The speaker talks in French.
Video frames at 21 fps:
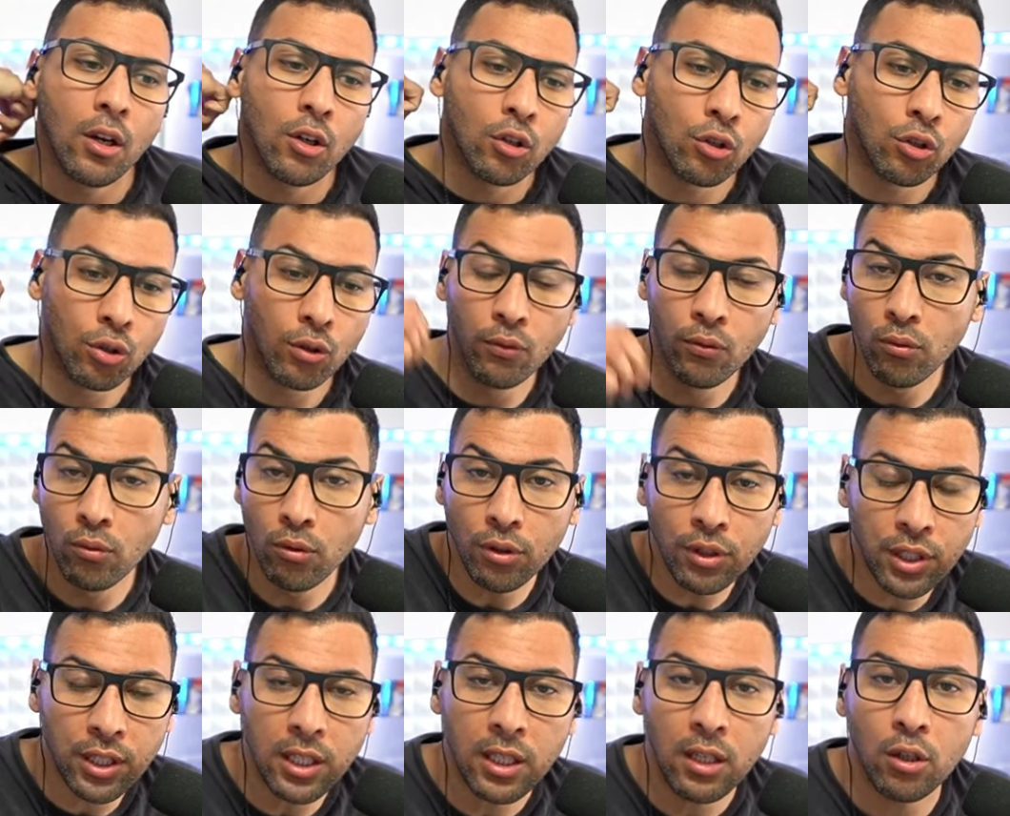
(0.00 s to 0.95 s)
Je vous le
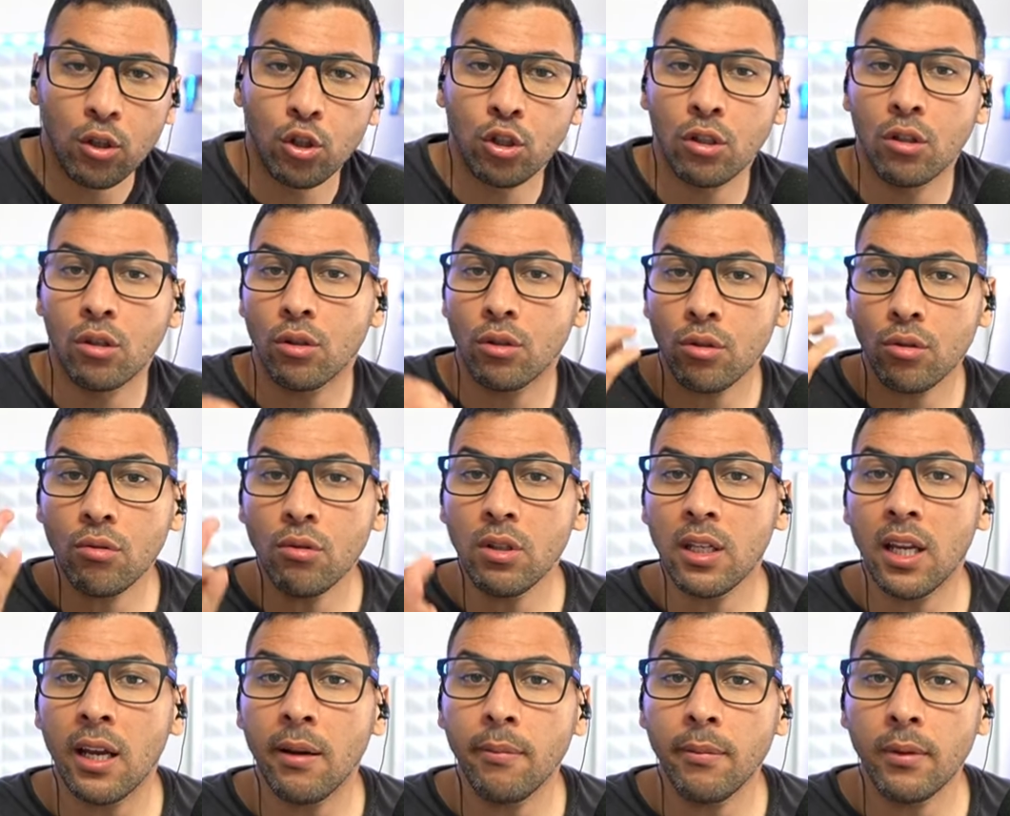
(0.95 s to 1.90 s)
dis, je lance une
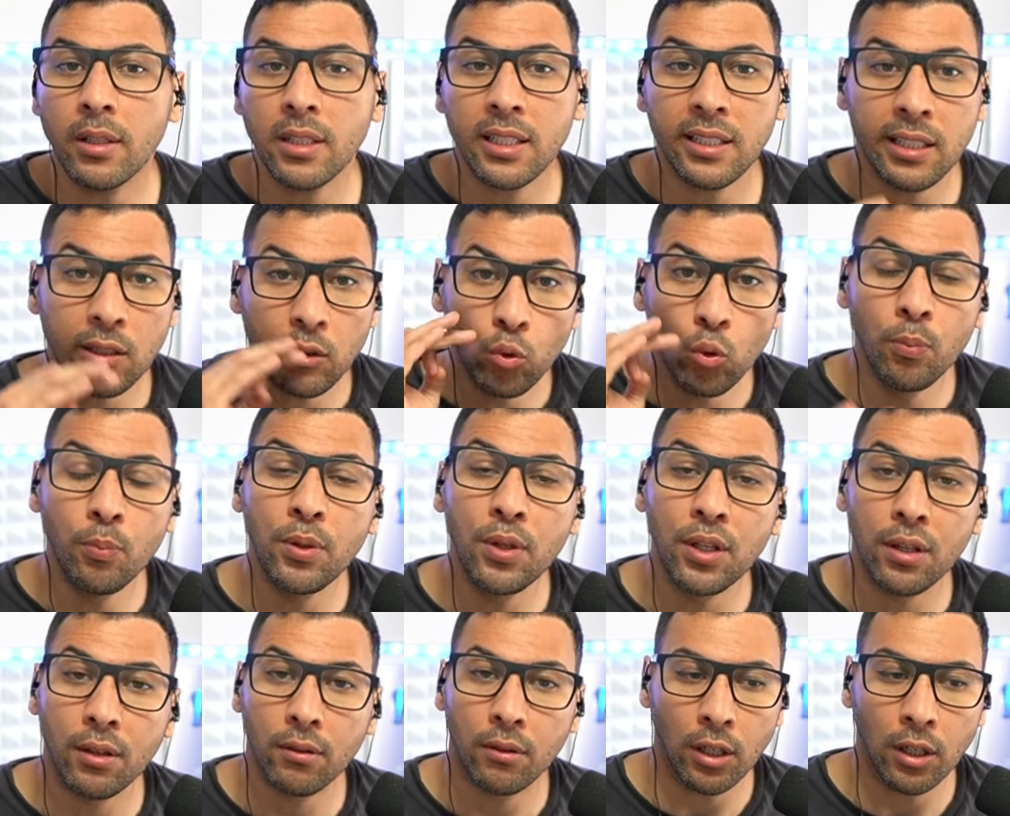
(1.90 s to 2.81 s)
game, c'est toupie.